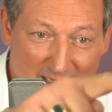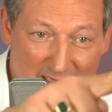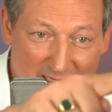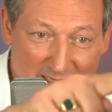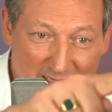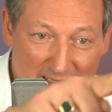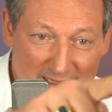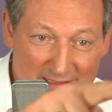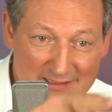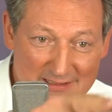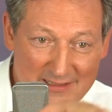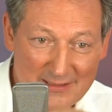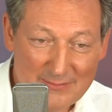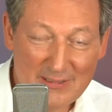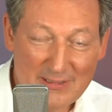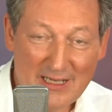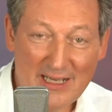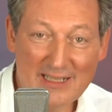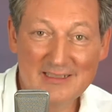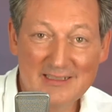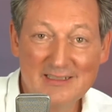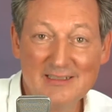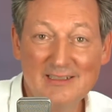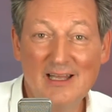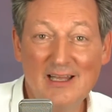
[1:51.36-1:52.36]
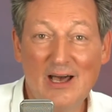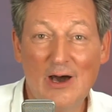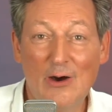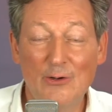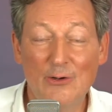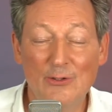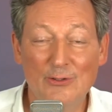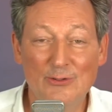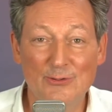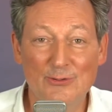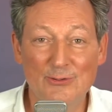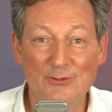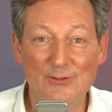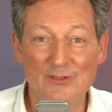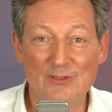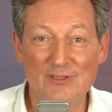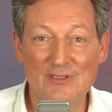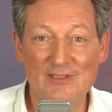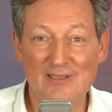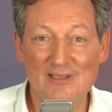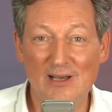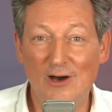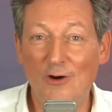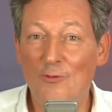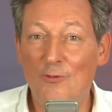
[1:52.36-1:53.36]
es gibt einen
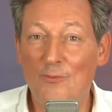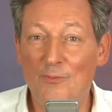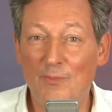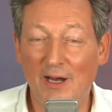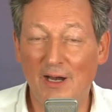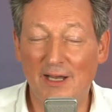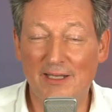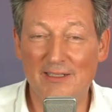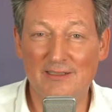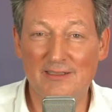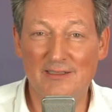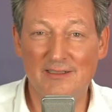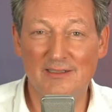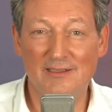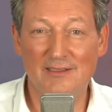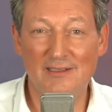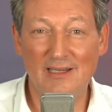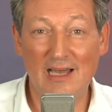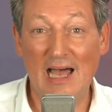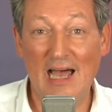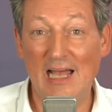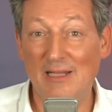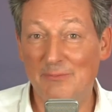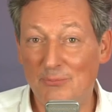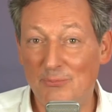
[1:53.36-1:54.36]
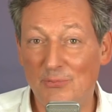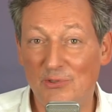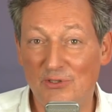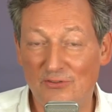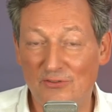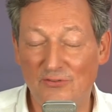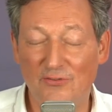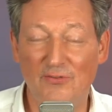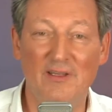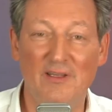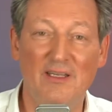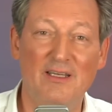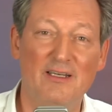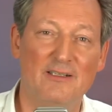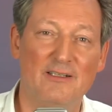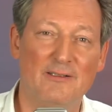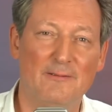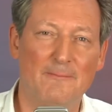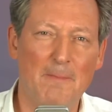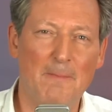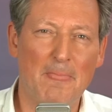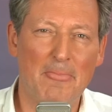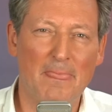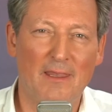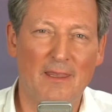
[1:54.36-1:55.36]
hauchdünnen Saum, eine
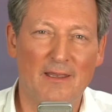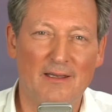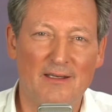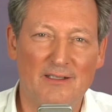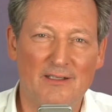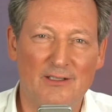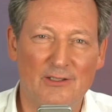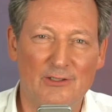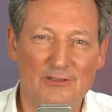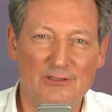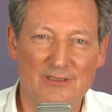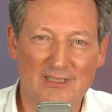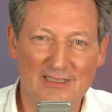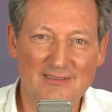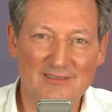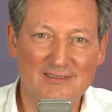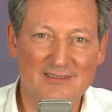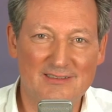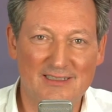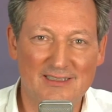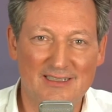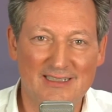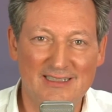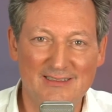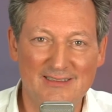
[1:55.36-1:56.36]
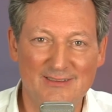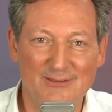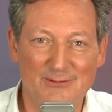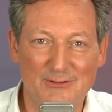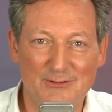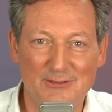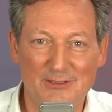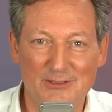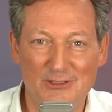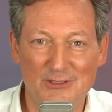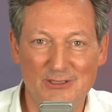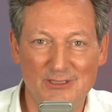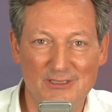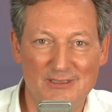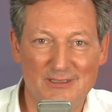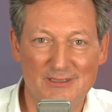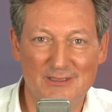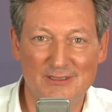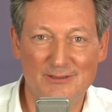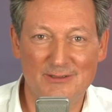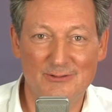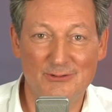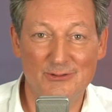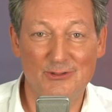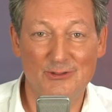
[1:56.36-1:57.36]
Atmosphäre, und das ist der Riesenunterschied
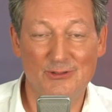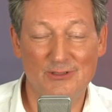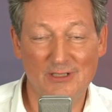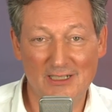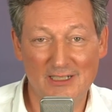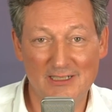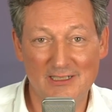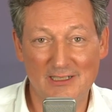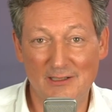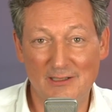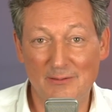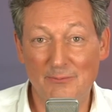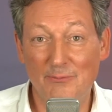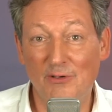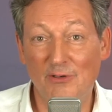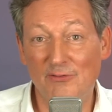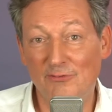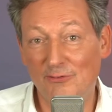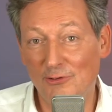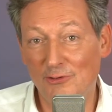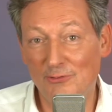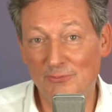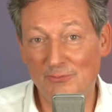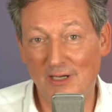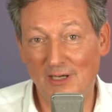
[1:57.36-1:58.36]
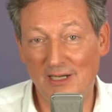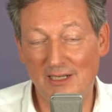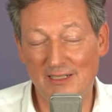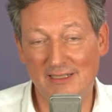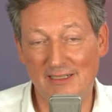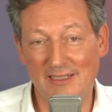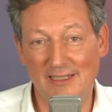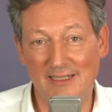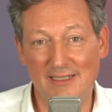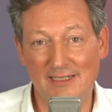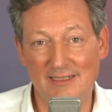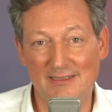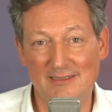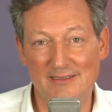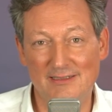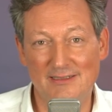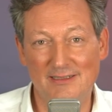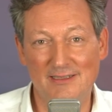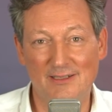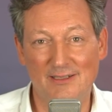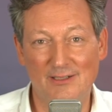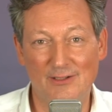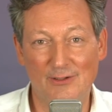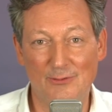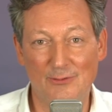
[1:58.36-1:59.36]
zwischen einer bewohnbaren
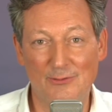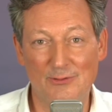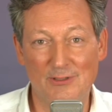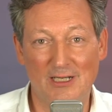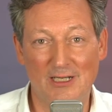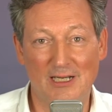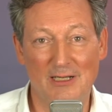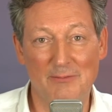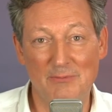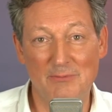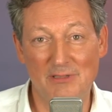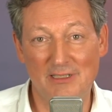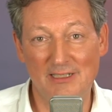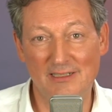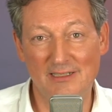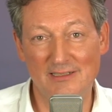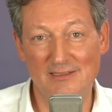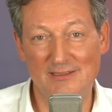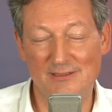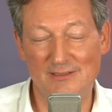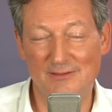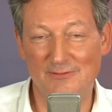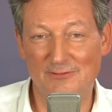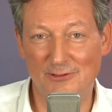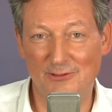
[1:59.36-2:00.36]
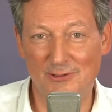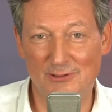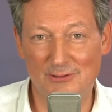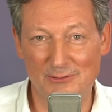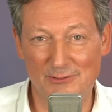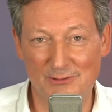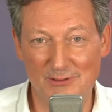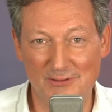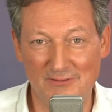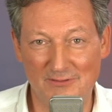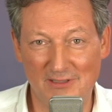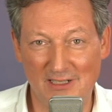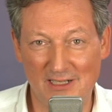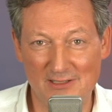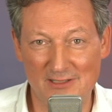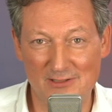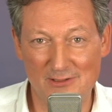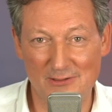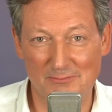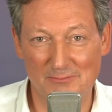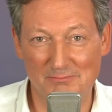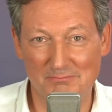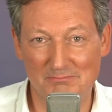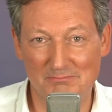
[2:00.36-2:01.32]
Erde oder einem leeren, sinnvollen Universum.